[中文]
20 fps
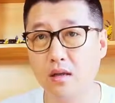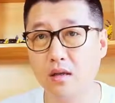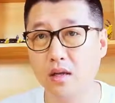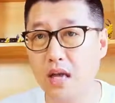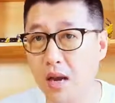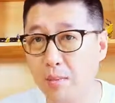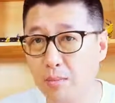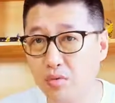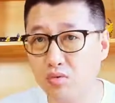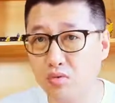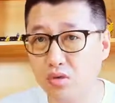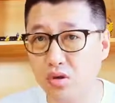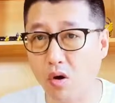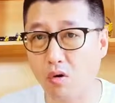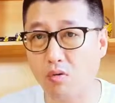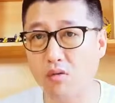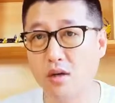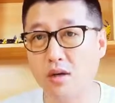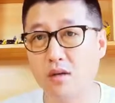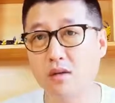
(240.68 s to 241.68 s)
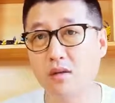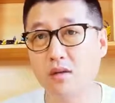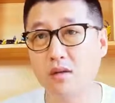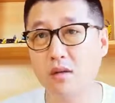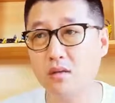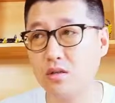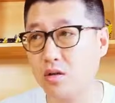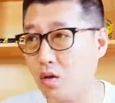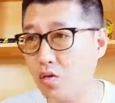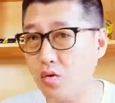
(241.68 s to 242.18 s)
还不如虫呢。那
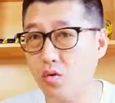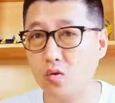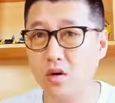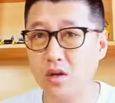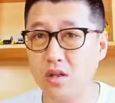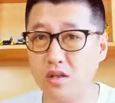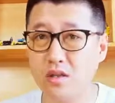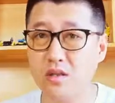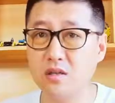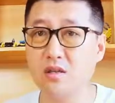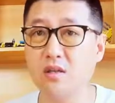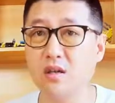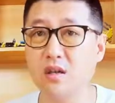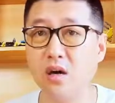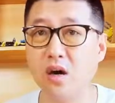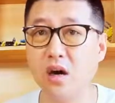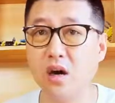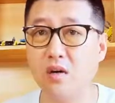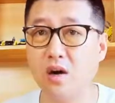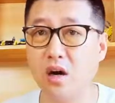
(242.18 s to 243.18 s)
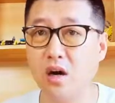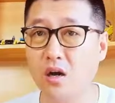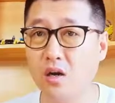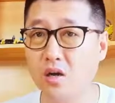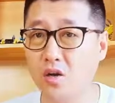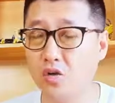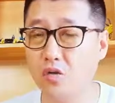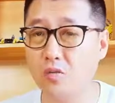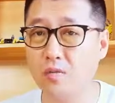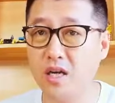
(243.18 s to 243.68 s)
虫活的其实挺好啊，
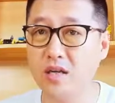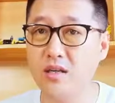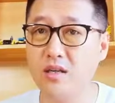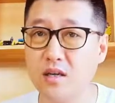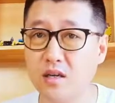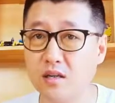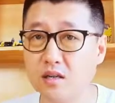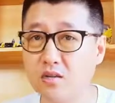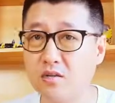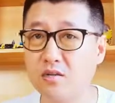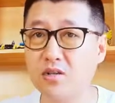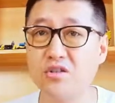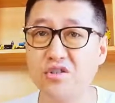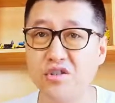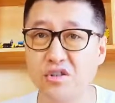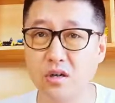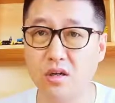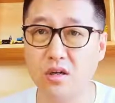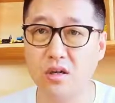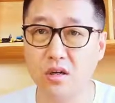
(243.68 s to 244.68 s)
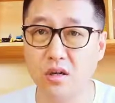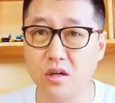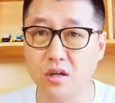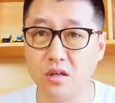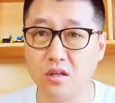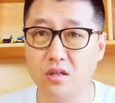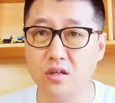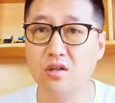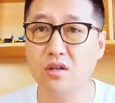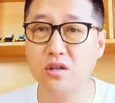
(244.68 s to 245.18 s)
有片叶子就吃了。
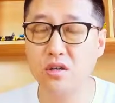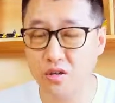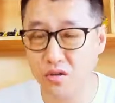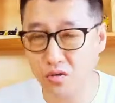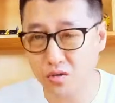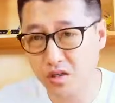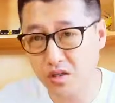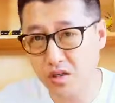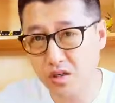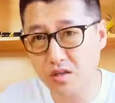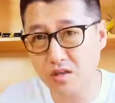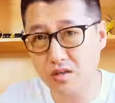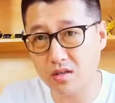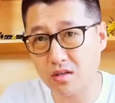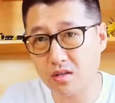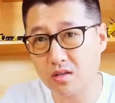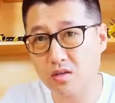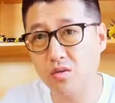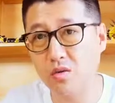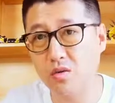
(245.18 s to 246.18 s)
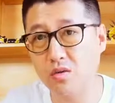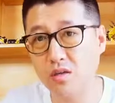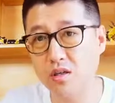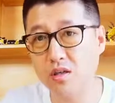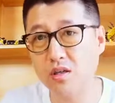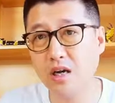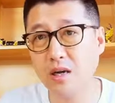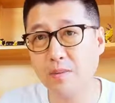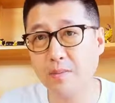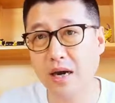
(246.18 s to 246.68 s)
你是你说你这雌中龙你是
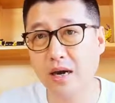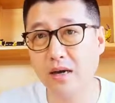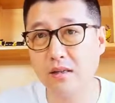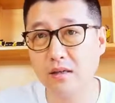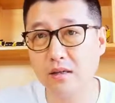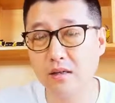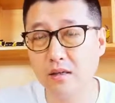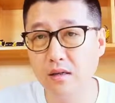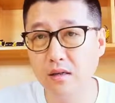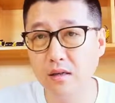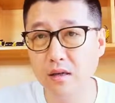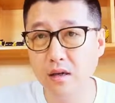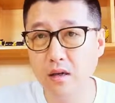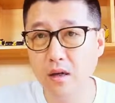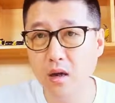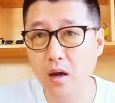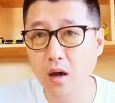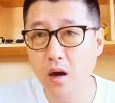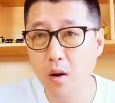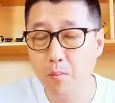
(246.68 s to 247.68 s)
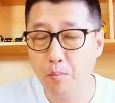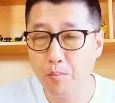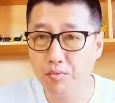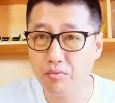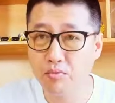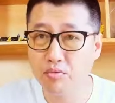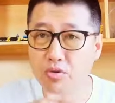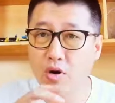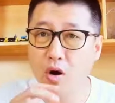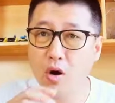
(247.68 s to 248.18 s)
干嘛呢？
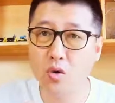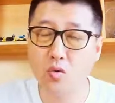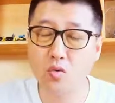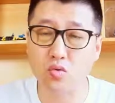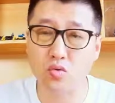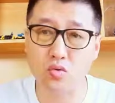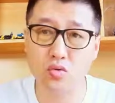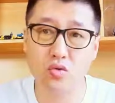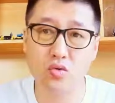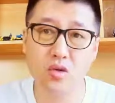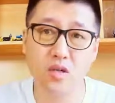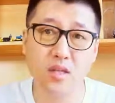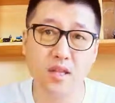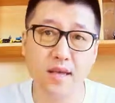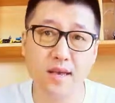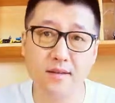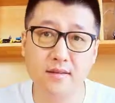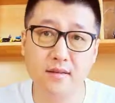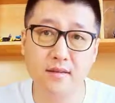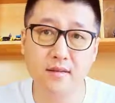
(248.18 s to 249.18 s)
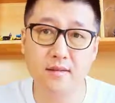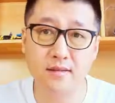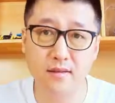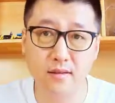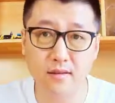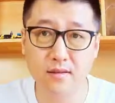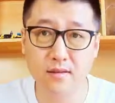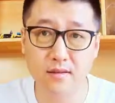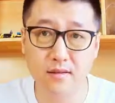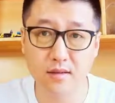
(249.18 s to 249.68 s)
不要鼓吹年轻
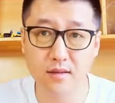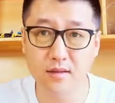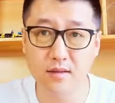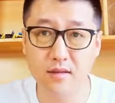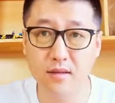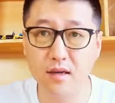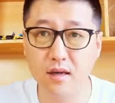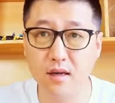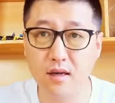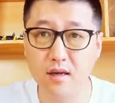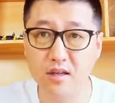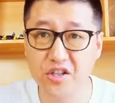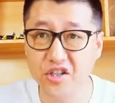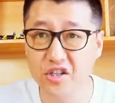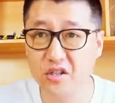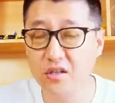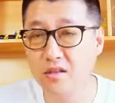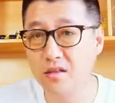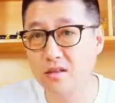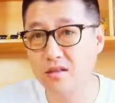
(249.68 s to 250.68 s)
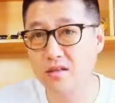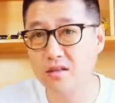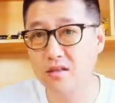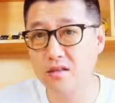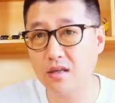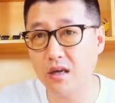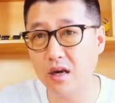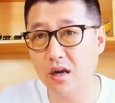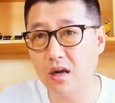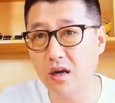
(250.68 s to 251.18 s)
人的这些新的思
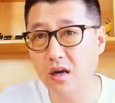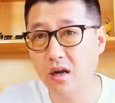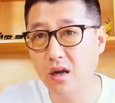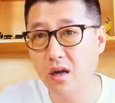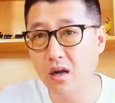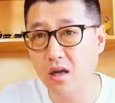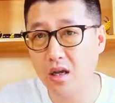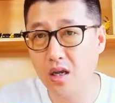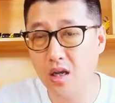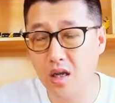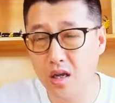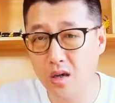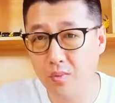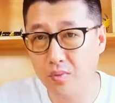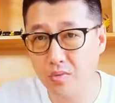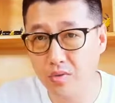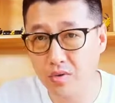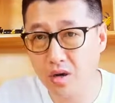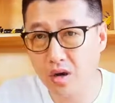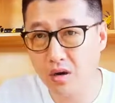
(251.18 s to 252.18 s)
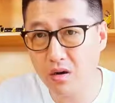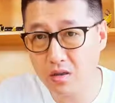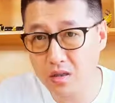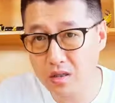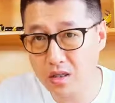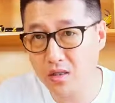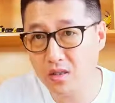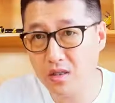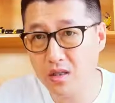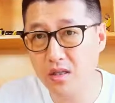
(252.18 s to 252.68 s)
想，也不要
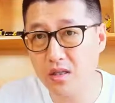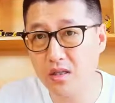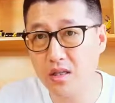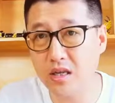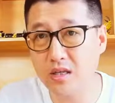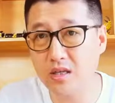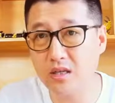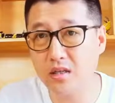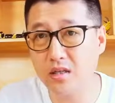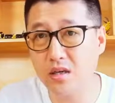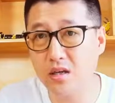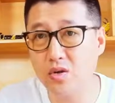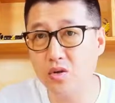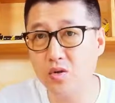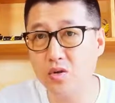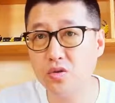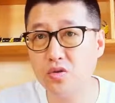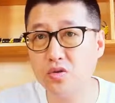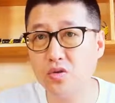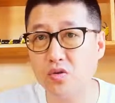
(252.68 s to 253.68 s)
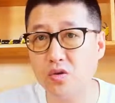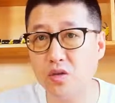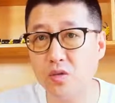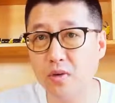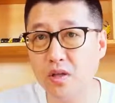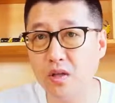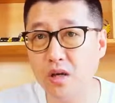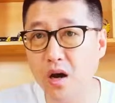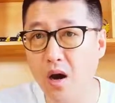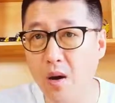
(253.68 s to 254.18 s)
让这些年轻人有一种什么
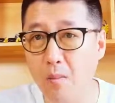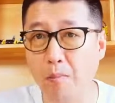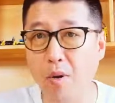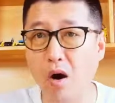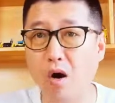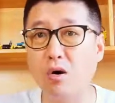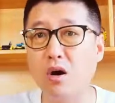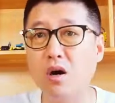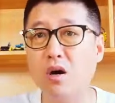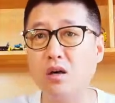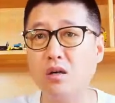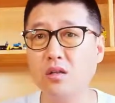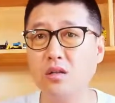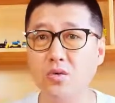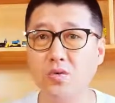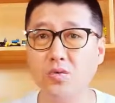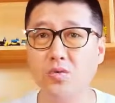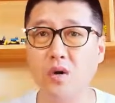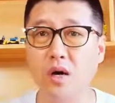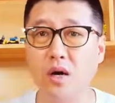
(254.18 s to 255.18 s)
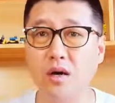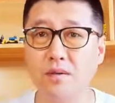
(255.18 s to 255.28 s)
呢？饱和的欲望，